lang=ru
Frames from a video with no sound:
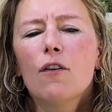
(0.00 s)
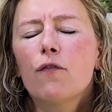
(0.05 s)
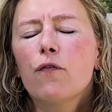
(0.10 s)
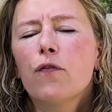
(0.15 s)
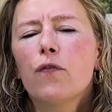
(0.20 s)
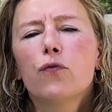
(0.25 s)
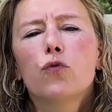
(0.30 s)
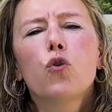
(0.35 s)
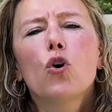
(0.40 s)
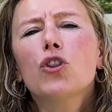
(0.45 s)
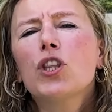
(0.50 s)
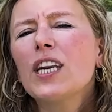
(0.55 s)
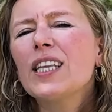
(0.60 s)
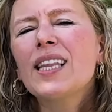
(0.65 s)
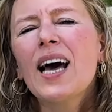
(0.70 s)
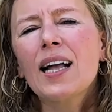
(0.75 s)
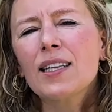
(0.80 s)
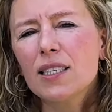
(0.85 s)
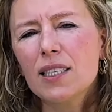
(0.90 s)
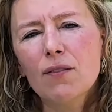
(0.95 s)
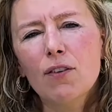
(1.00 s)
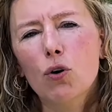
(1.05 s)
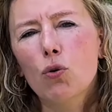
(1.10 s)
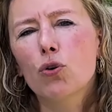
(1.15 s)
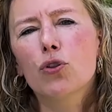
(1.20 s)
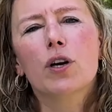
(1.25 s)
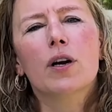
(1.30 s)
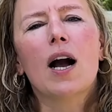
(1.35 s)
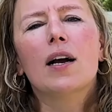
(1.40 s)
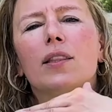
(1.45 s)
до 13 -го
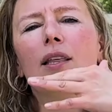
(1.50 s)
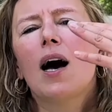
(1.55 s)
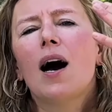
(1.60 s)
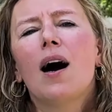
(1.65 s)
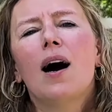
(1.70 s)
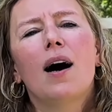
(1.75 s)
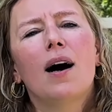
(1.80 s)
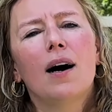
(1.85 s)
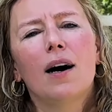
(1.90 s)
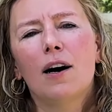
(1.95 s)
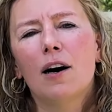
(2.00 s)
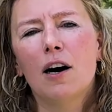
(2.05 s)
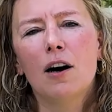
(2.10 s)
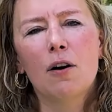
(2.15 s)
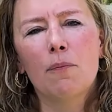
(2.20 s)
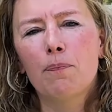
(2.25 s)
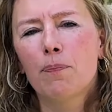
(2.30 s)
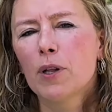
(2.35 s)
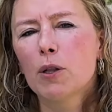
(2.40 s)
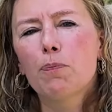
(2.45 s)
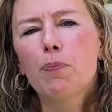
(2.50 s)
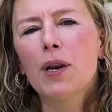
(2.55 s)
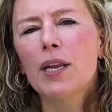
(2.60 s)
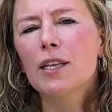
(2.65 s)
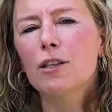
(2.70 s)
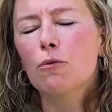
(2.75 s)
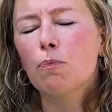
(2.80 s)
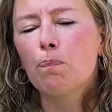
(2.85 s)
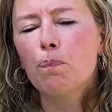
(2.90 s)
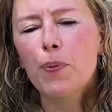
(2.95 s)
года, когда был
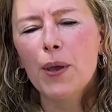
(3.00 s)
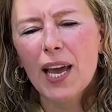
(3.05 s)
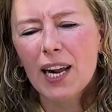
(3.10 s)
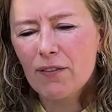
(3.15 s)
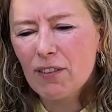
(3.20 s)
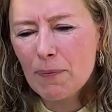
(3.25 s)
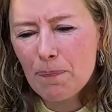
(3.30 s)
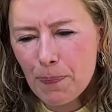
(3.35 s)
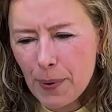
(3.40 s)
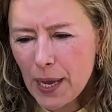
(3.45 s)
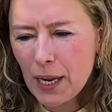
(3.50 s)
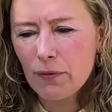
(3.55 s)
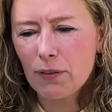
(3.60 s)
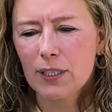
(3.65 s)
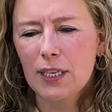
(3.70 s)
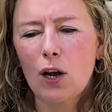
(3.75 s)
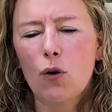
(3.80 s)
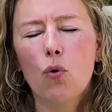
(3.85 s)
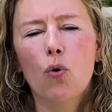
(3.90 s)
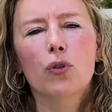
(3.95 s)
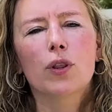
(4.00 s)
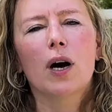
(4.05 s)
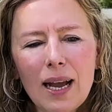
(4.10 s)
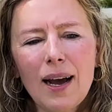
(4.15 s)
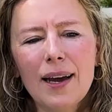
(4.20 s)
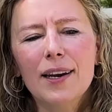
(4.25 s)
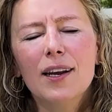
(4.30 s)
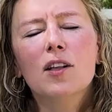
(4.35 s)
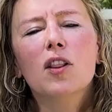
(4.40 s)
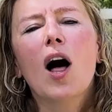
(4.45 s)
принят первый-первый закон
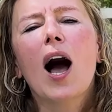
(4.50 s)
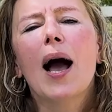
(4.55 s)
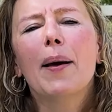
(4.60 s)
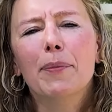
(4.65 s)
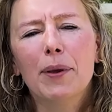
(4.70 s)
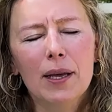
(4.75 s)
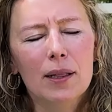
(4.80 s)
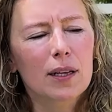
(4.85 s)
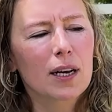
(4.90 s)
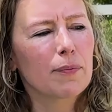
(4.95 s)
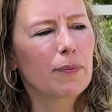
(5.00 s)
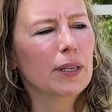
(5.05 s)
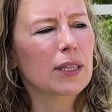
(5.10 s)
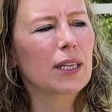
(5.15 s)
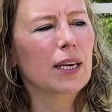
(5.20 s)
о рекламе ЛГБТ.